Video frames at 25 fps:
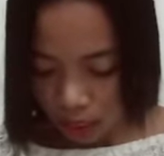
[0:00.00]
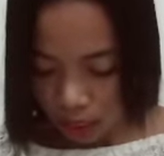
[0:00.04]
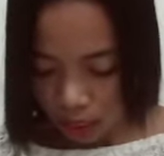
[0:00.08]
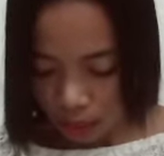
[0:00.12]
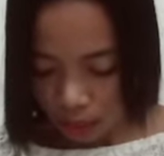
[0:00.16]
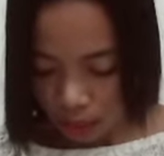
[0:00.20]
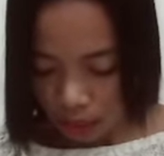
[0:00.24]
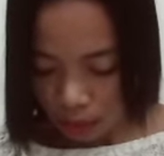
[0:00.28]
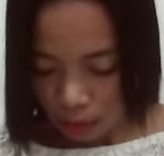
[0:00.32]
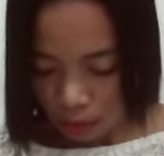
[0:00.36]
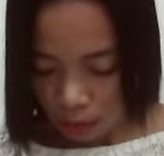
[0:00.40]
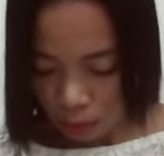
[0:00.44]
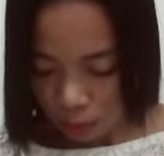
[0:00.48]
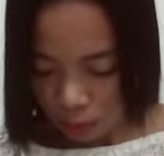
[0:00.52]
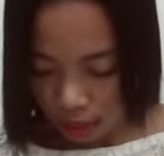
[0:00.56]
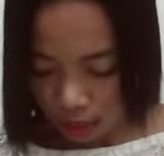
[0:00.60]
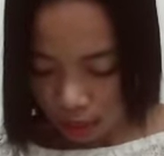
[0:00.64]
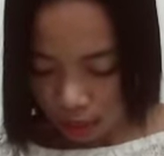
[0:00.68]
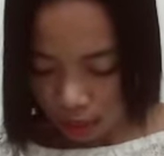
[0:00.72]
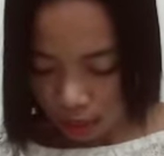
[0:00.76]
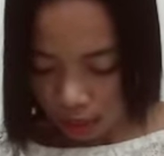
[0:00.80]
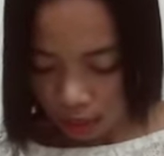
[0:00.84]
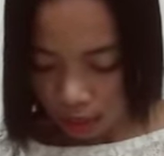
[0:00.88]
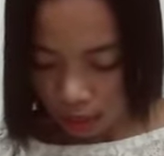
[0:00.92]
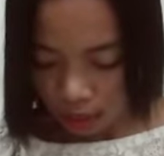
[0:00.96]
ni
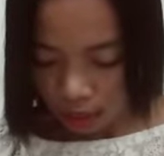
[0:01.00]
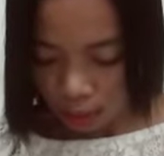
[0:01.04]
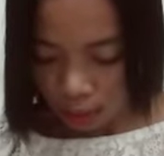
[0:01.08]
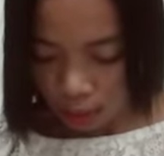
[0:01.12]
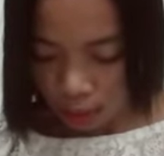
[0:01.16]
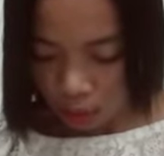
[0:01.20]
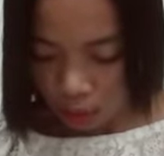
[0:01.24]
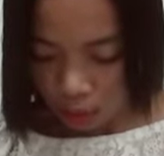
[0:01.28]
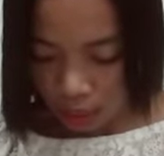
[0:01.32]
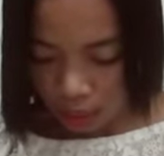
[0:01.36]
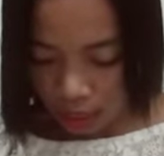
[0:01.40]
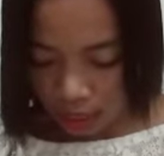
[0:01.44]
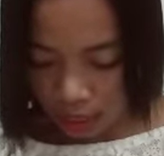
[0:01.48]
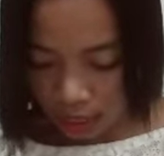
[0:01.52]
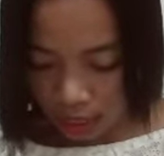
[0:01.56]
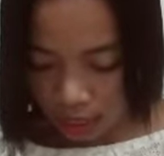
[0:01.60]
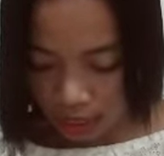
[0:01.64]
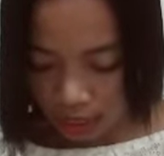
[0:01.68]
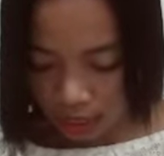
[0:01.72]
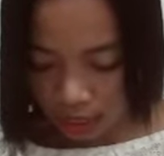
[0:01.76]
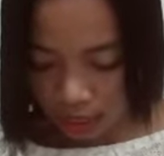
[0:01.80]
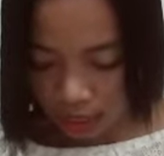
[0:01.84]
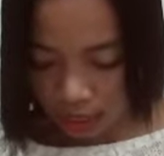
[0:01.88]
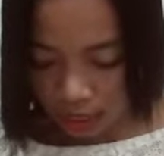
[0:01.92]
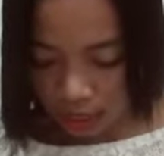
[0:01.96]
Samuel ang sungay na
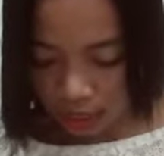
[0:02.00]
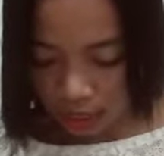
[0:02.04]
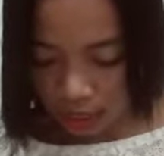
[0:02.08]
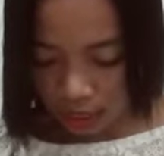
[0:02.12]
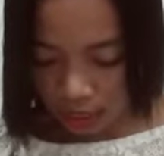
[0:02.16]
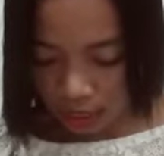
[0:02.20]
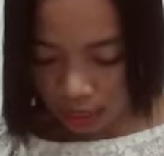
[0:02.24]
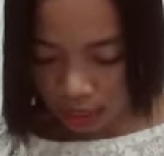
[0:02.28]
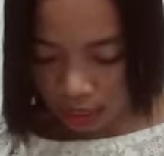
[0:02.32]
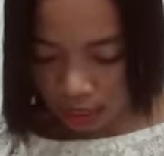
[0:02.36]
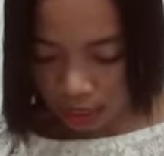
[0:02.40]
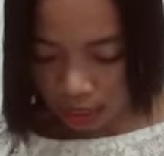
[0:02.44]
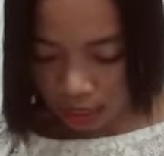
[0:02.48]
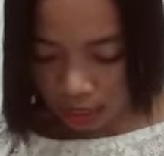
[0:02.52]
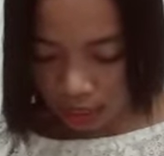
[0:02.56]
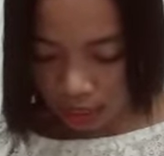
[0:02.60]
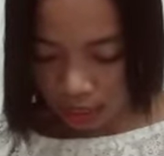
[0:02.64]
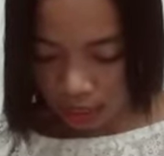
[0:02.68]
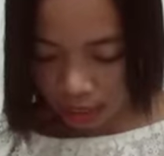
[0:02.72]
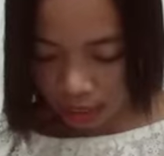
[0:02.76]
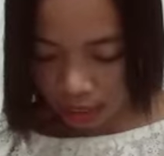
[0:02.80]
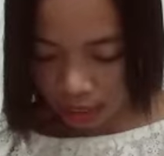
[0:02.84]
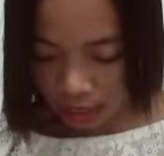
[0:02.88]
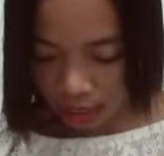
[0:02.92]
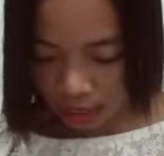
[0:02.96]
sa sidlan ng
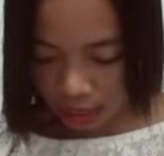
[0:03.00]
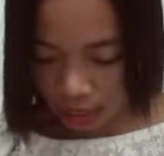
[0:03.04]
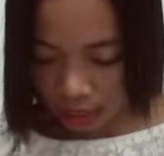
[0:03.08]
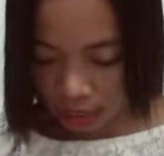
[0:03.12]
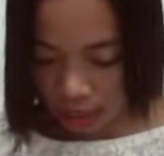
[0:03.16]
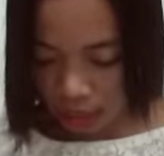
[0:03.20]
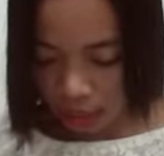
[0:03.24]
langis